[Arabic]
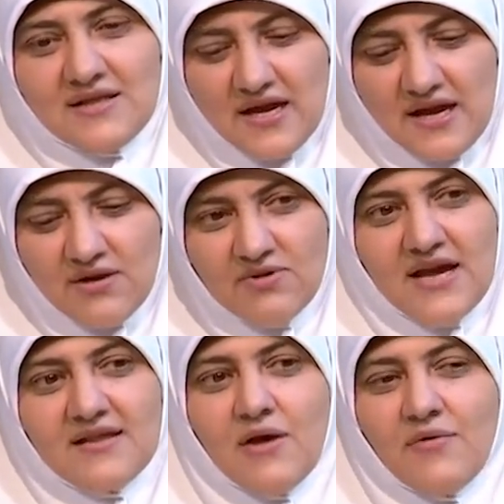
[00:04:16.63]
عندك
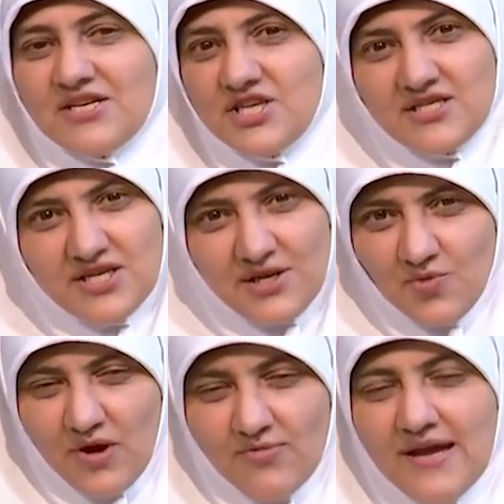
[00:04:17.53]
اولاد او عشان
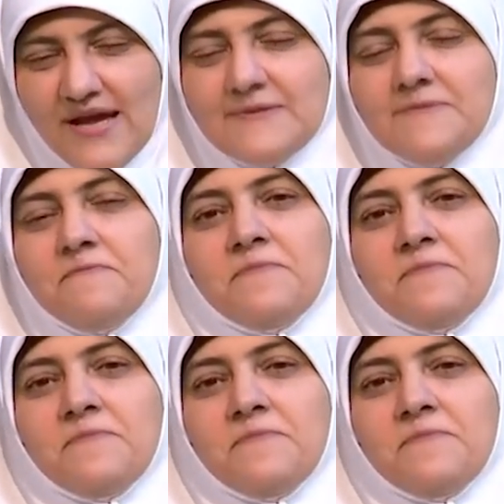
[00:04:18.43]
تجيبوا اولاد